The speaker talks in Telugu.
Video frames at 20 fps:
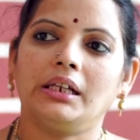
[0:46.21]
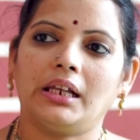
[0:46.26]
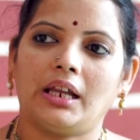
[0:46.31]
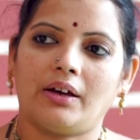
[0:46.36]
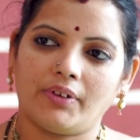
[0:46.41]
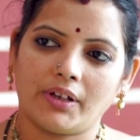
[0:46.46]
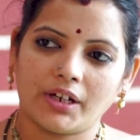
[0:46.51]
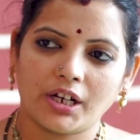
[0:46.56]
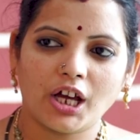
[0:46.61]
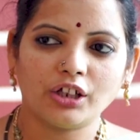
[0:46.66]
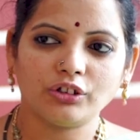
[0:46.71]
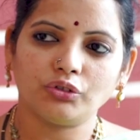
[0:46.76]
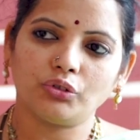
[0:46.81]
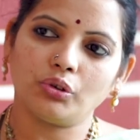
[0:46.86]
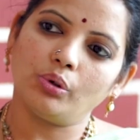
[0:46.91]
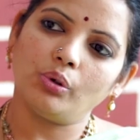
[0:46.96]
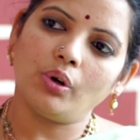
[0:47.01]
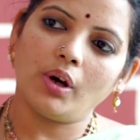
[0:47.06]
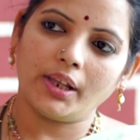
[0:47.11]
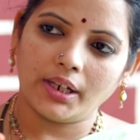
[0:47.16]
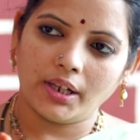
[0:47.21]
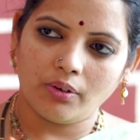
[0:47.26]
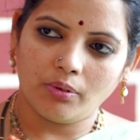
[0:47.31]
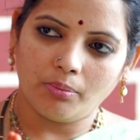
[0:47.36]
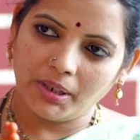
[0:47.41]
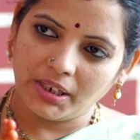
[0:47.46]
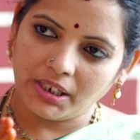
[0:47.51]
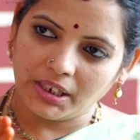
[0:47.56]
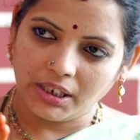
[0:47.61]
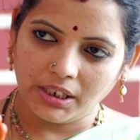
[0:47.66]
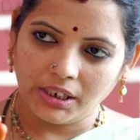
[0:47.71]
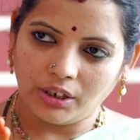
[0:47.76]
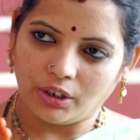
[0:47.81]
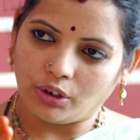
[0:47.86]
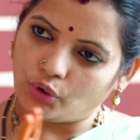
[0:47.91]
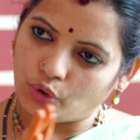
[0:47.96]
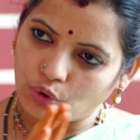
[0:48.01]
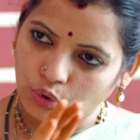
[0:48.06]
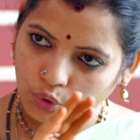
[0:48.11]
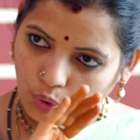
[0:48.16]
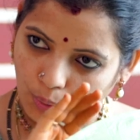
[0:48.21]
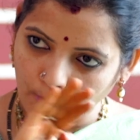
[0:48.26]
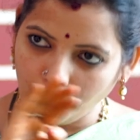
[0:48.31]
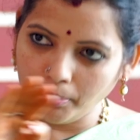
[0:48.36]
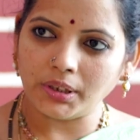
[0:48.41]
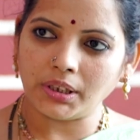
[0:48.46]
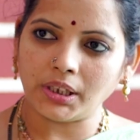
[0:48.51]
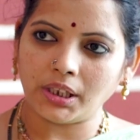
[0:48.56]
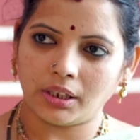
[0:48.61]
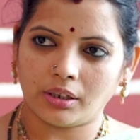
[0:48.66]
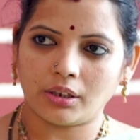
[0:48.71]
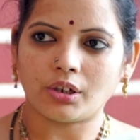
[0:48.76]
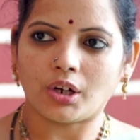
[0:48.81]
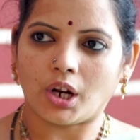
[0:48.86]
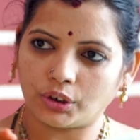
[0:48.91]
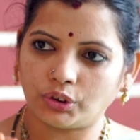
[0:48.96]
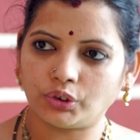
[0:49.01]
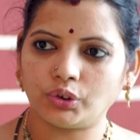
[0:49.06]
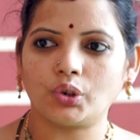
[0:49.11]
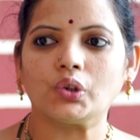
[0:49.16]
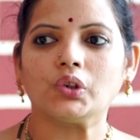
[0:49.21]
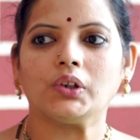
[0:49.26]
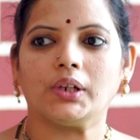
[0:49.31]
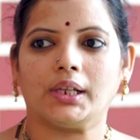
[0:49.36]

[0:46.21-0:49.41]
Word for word: నవరాత్రులు అనేవి మనకి తొమ్మిది రాత్రులు